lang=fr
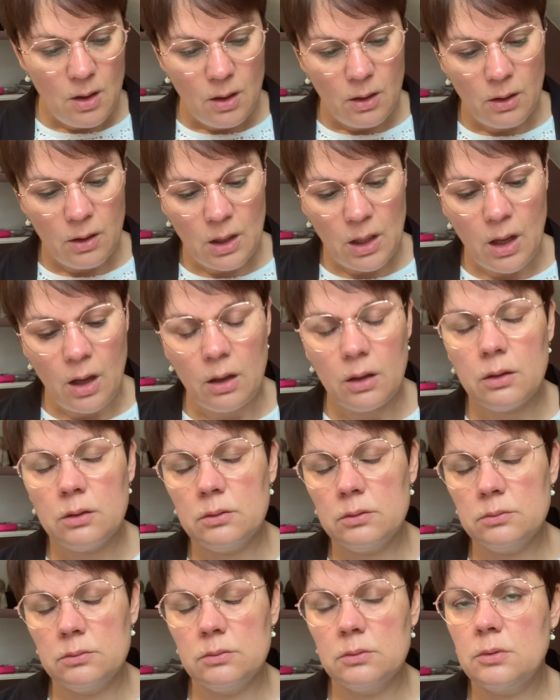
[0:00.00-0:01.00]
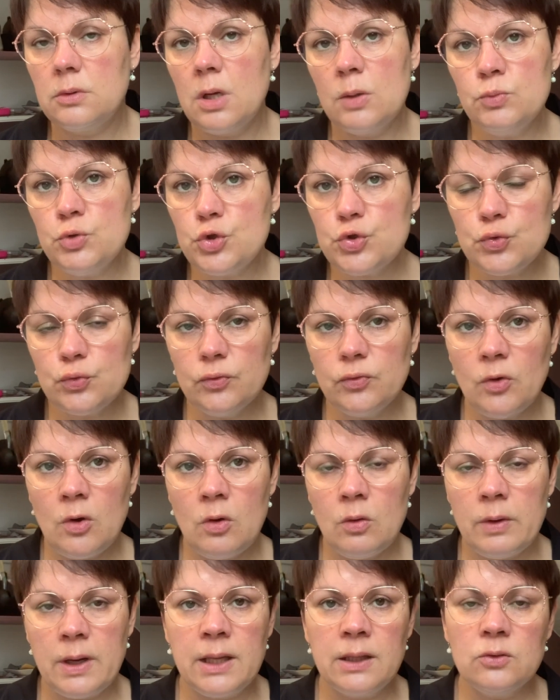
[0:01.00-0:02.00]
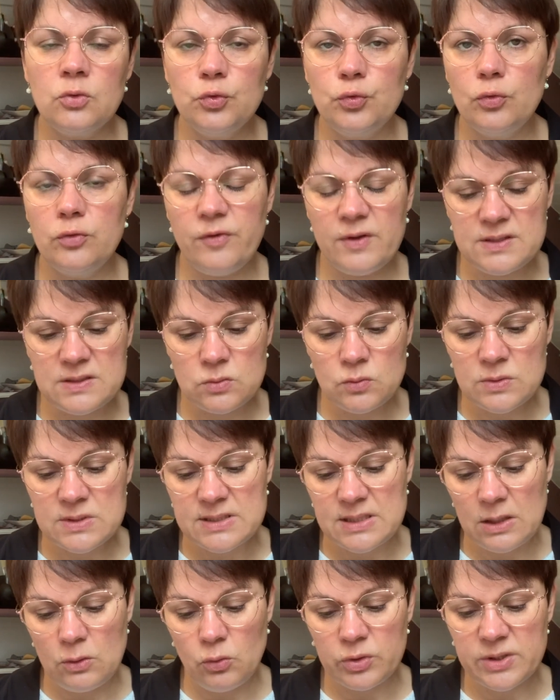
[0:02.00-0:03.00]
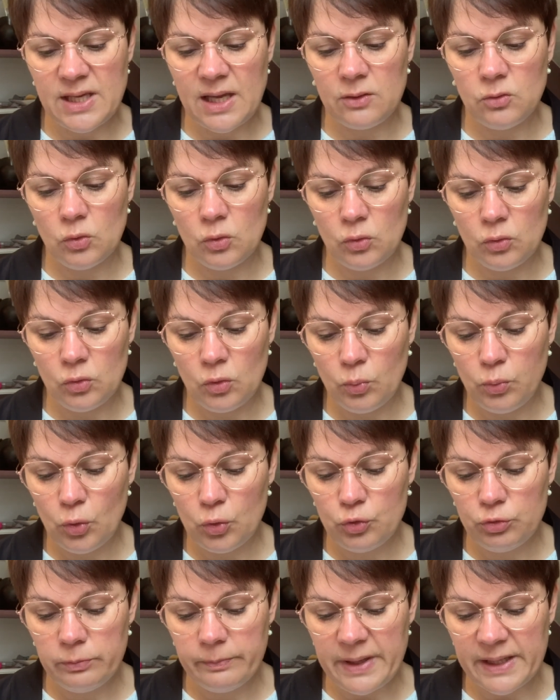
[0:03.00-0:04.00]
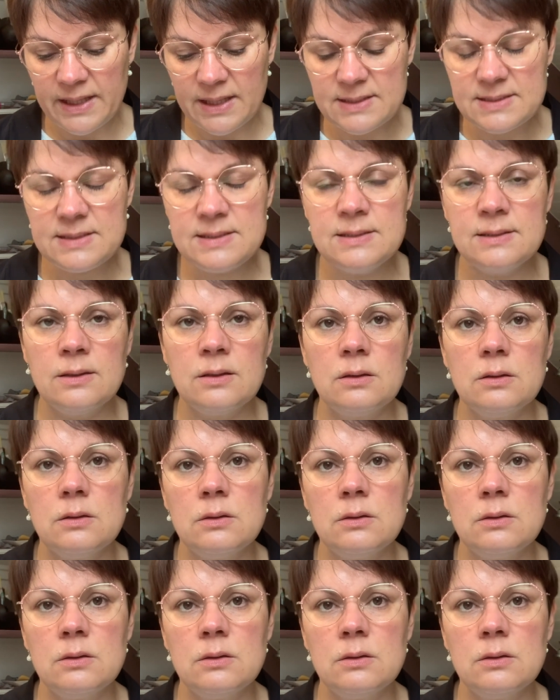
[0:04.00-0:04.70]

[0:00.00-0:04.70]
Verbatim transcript: Alors, comme souvent, hein, de toute façon, c'est le cas de, beaucoup de magazines.